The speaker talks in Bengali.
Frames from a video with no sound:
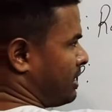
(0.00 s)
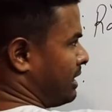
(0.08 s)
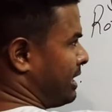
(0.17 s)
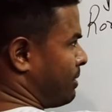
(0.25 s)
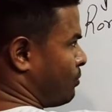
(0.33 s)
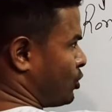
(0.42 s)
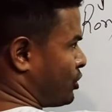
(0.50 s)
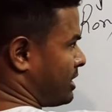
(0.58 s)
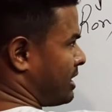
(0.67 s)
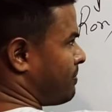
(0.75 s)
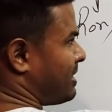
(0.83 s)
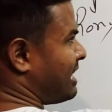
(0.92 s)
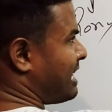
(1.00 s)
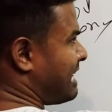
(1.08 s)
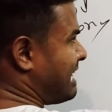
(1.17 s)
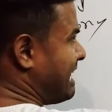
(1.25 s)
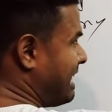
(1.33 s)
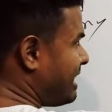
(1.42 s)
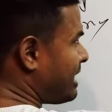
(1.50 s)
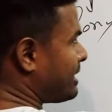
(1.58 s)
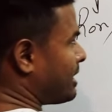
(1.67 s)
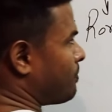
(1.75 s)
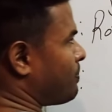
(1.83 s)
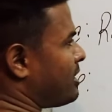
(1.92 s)
দেন মোস্ট আদার বা দেন এনি
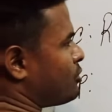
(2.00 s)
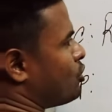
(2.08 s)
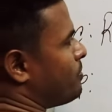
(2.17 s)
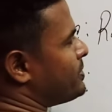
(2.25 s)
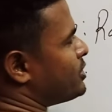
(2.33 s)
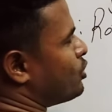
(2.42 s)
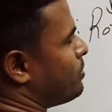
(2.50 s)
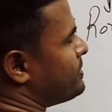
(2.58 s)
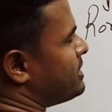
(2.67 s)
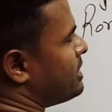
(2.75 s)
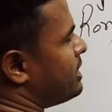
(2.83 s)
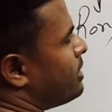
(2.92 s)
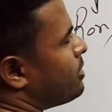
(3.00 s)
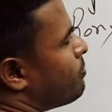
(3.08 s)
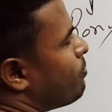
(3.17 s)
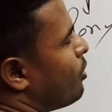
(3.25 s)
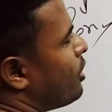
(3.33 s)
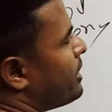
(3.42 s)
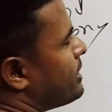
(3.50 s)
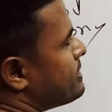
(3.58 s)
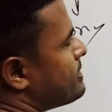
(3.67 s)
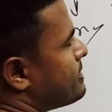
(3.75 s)
আদার প্লাস অবজেক্ট অবজেক্ট কি বয়েস